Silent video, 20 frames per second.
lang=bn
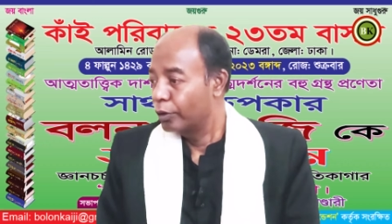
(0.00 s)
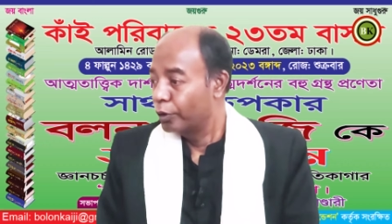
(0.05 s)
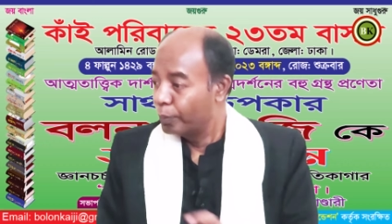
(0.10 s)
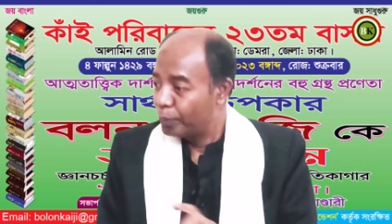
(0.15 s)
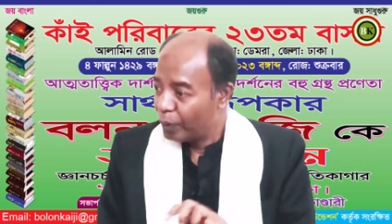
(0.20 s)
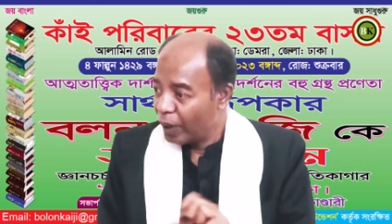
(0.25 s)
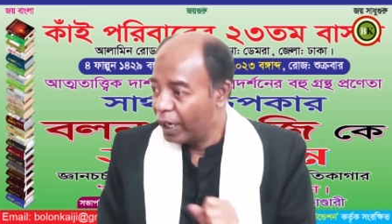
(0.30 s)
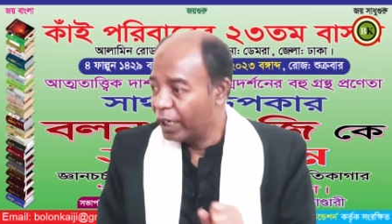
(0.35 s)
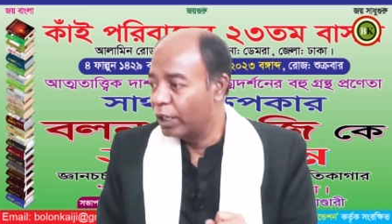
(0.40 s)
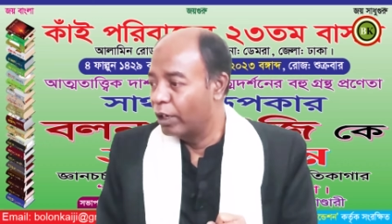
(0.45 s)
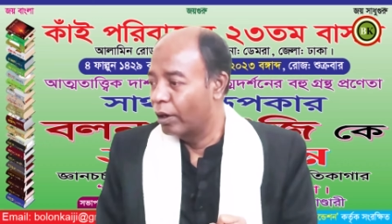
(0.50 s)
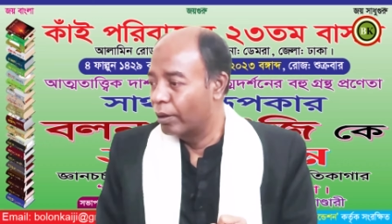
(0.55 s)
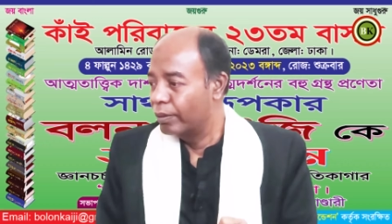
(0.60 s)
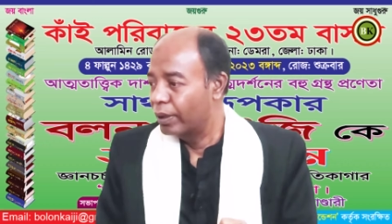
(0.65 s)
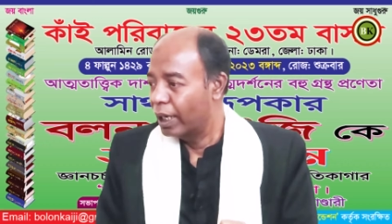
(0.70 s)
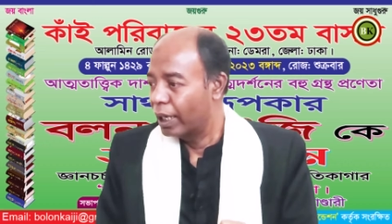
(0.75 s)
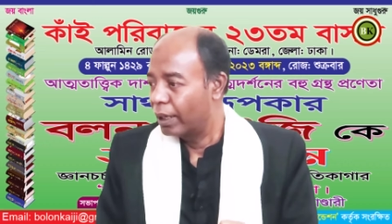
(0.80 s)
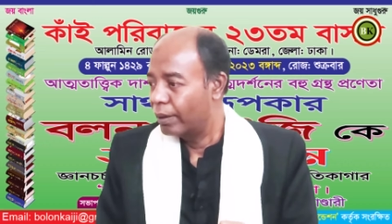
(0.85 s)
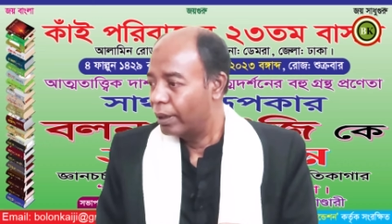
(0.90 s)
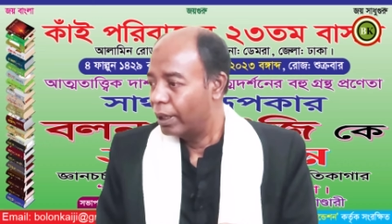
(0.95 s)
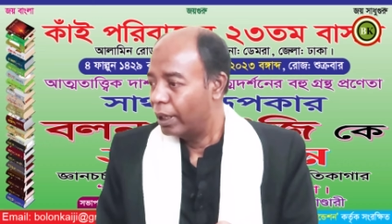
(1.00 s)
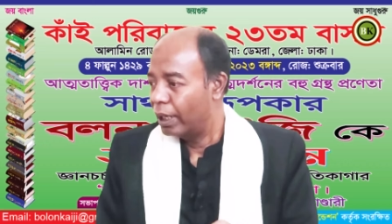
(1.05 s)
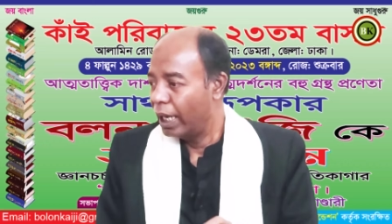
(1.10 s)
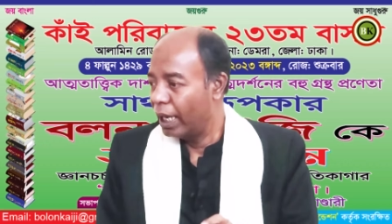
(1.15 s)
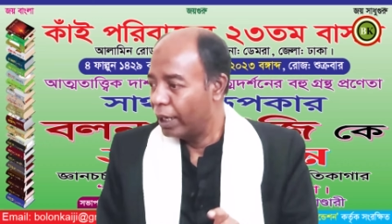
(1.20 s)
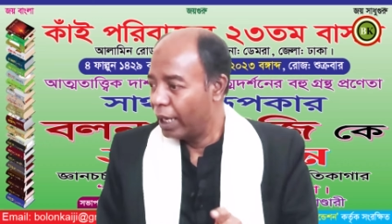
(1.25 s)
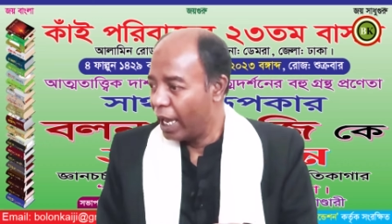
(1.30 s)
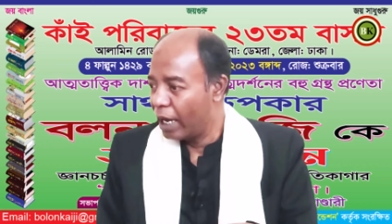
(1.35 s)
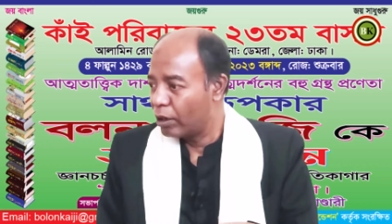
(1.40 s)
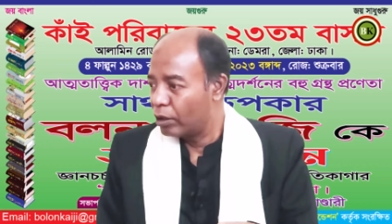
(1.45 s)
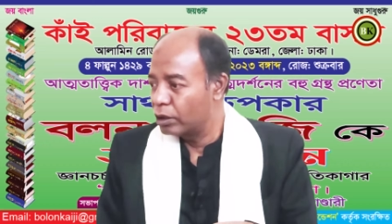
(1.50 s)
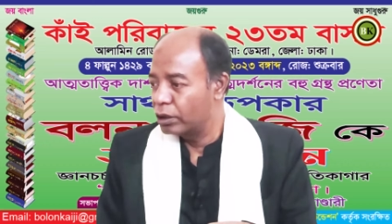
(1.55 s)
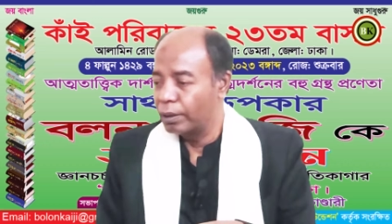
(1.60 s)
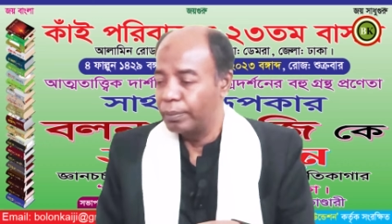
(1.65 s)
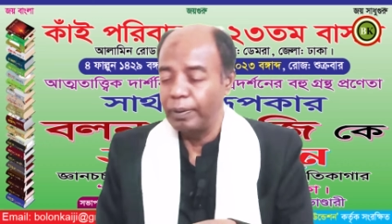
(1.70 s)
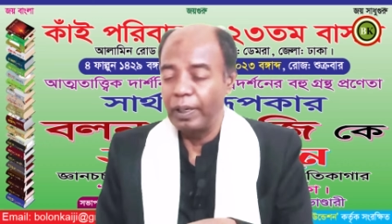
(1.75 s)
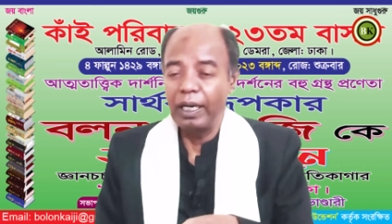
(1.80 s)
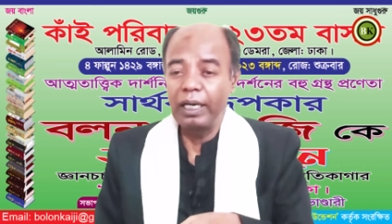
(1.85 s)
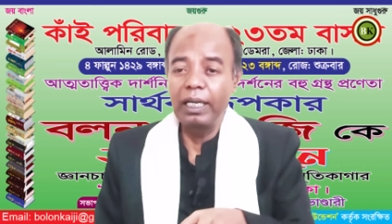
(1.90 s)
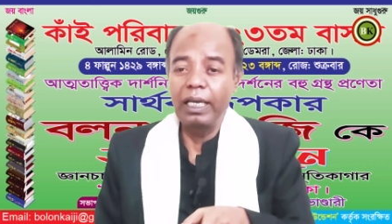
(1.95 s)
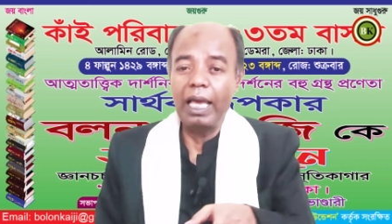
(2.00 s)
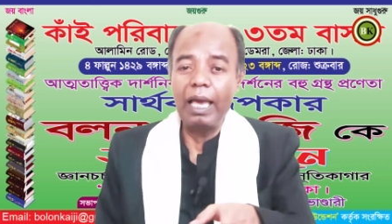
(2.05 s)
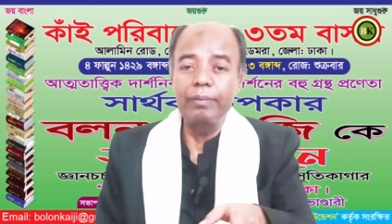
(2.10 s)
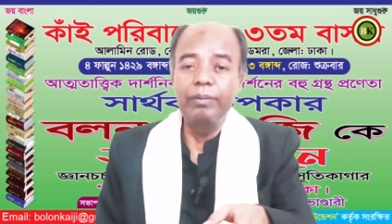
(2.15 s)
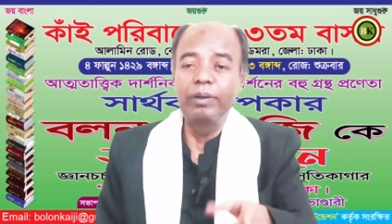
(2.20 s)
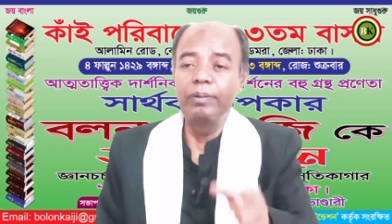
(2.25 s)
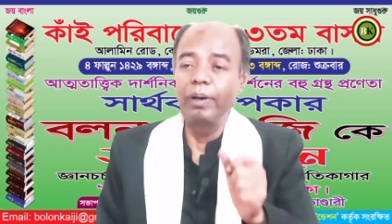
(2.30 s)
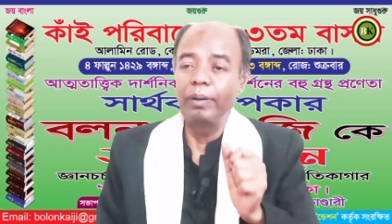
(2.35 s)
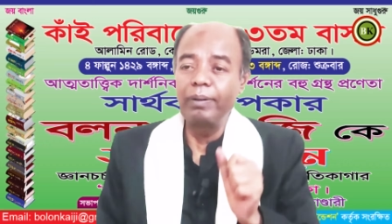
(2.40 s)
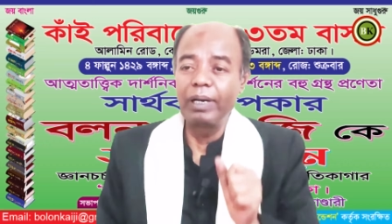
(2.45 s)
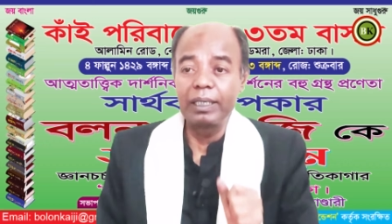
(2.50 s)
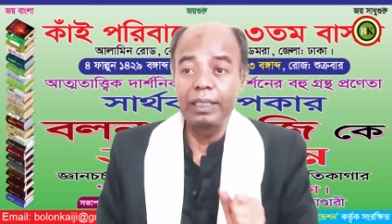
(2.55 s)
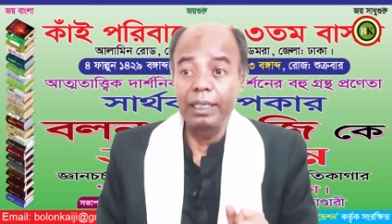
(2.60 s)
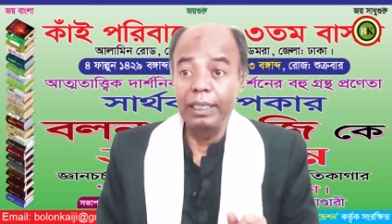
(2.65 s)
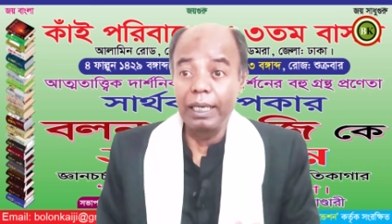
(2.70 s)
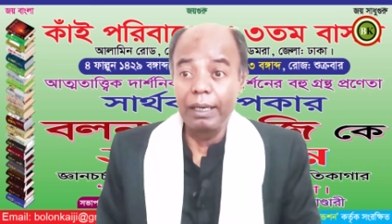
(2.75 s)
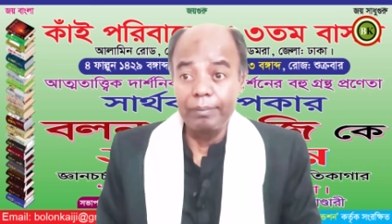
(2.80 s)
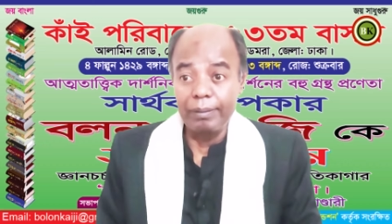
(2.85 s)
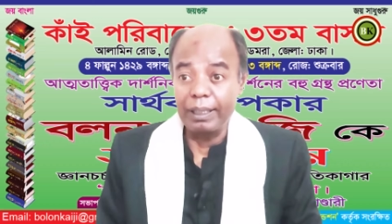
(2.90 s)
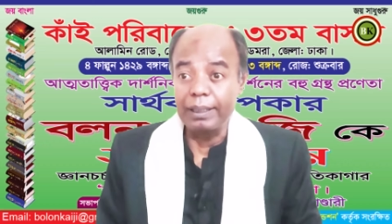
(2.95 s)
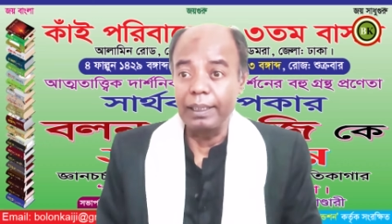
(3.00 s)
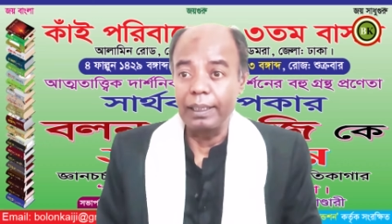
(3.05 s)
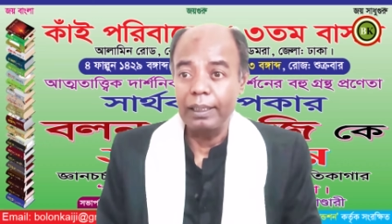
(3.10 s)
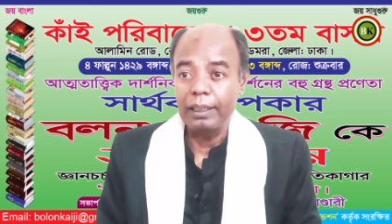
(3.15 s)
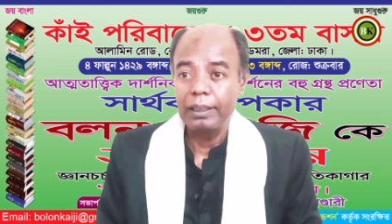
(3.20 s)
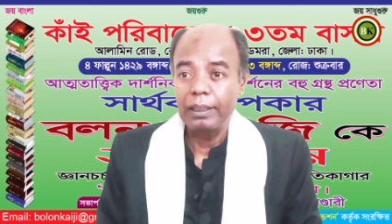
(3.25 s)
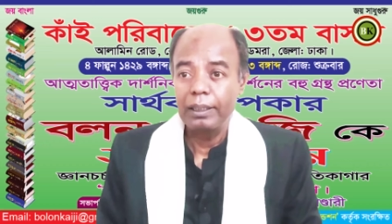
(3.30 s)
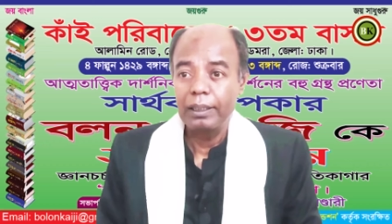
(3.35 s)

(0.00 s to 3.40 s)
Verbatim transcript: কোন প্রাণী হবে না এক হইতে প্রাণী আমি বা ব্যাকটেরিয়া বাদে